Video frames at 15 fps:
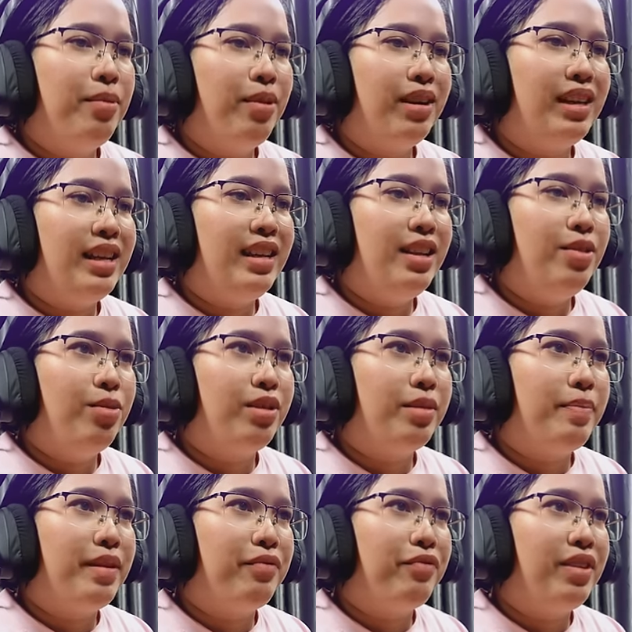ปกติที่จุด
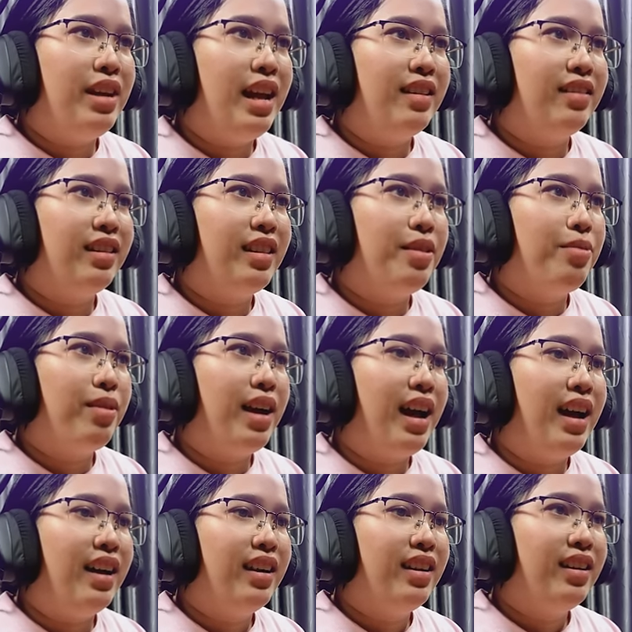จะเป็นฟินแอนด์สตีล
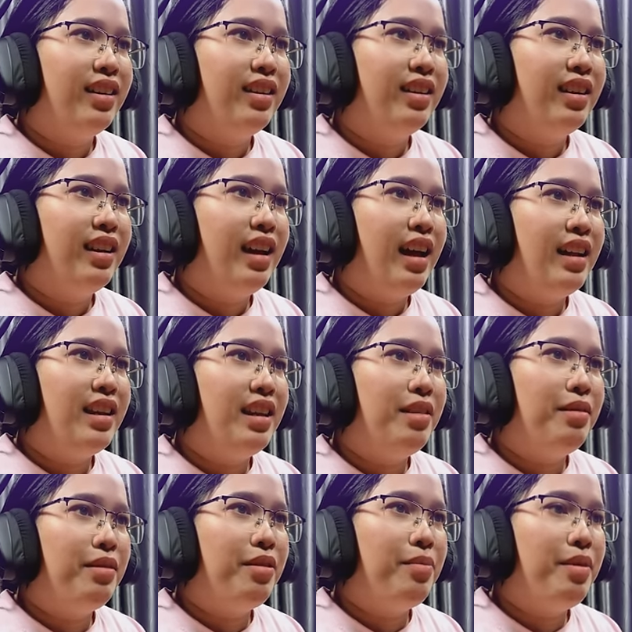ค่ะอัน
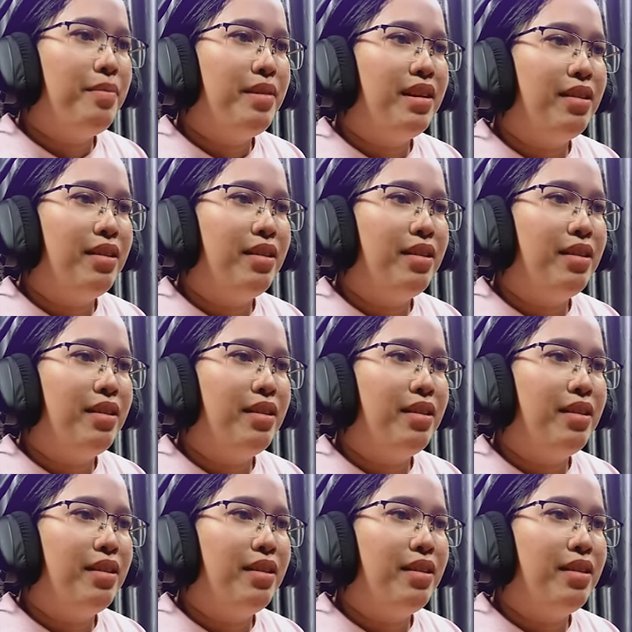นี้เราไม่